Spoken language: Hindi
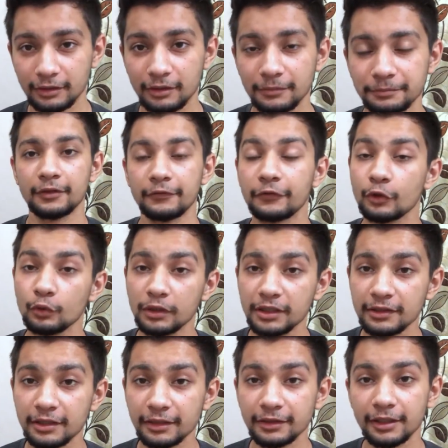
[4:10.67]
था फ्यूल
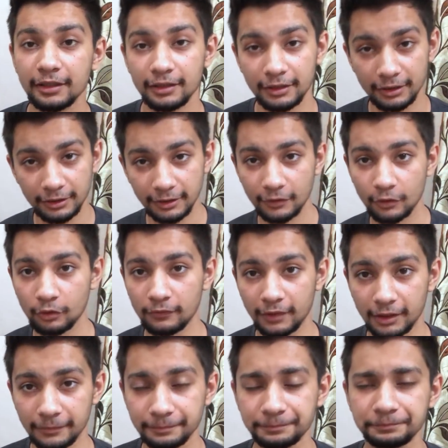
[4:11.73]
इंजेक्टेड इथेनॉल
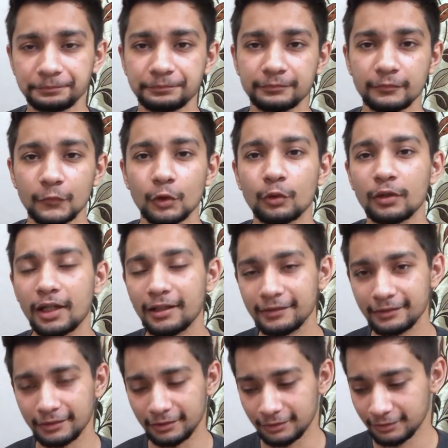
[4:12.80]
वाला तो गाइज